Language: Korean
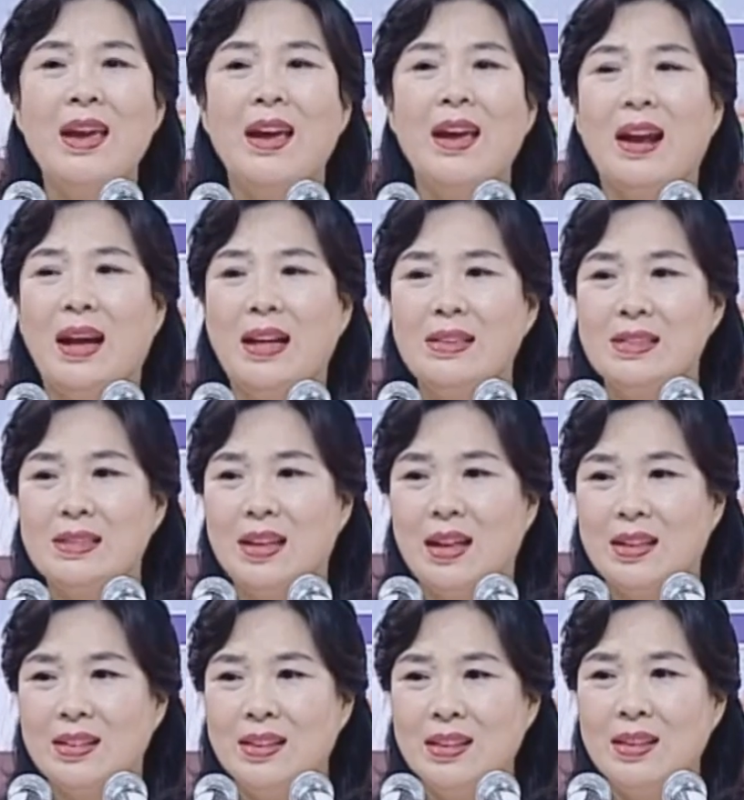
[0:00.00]

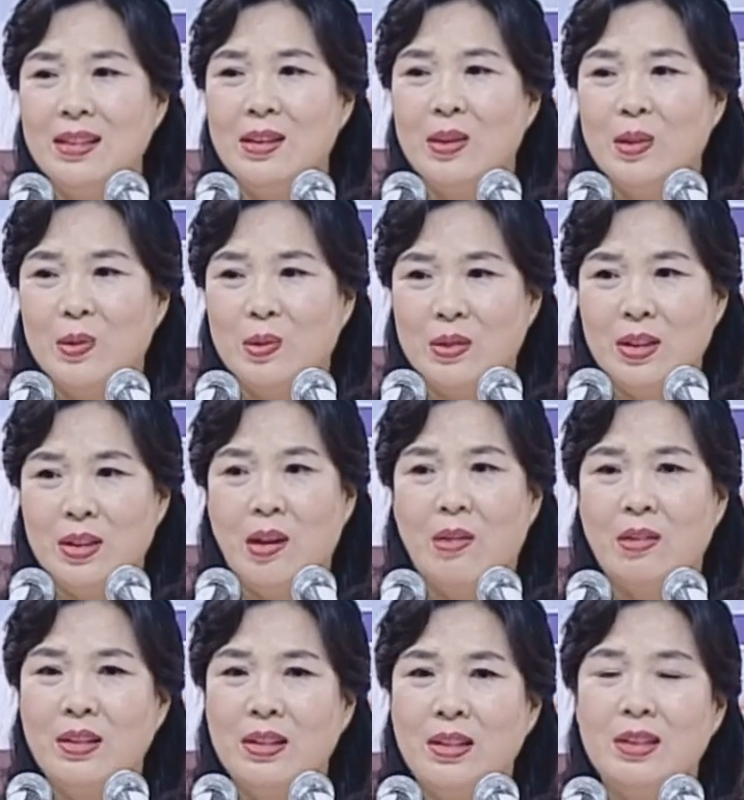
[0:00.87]
간증하는 우리
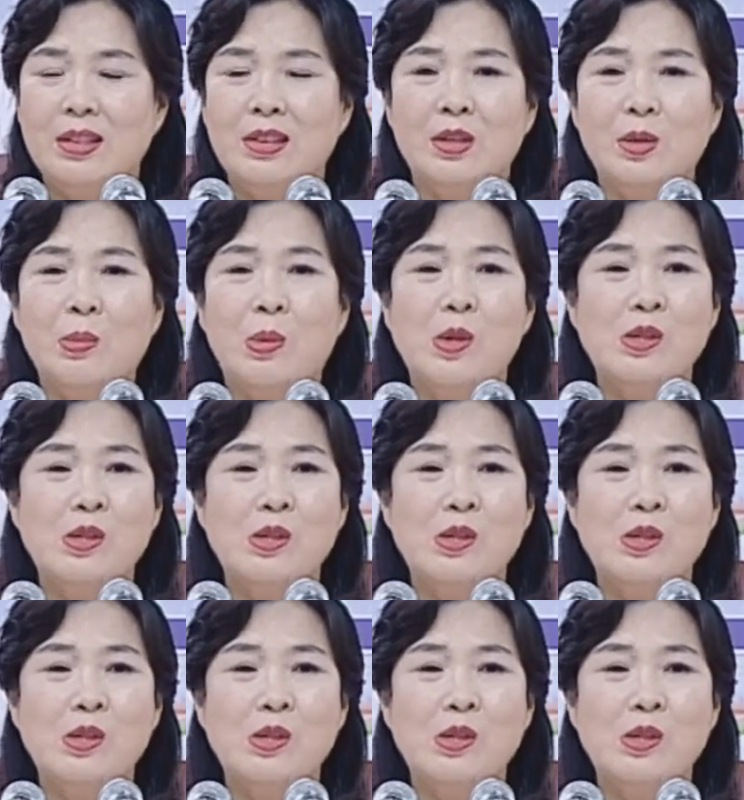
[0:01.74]
어린이들도 볼 수